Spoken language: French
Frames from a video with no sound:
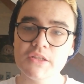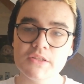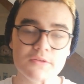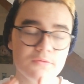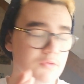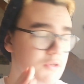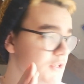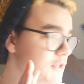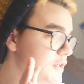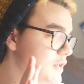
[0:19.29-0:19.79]
si
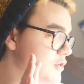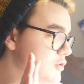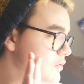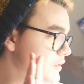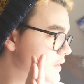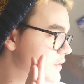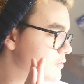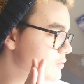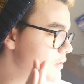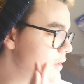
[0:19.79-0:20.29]
vous voulez des gens
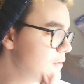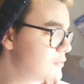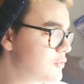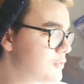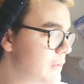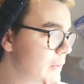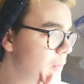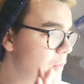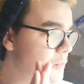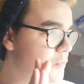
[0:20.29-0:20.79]
qui sont là
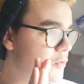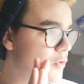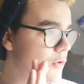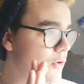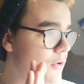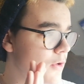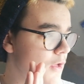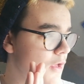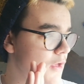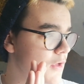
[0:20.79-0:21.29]
vraiment pour
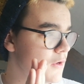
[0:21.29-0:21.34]
euh,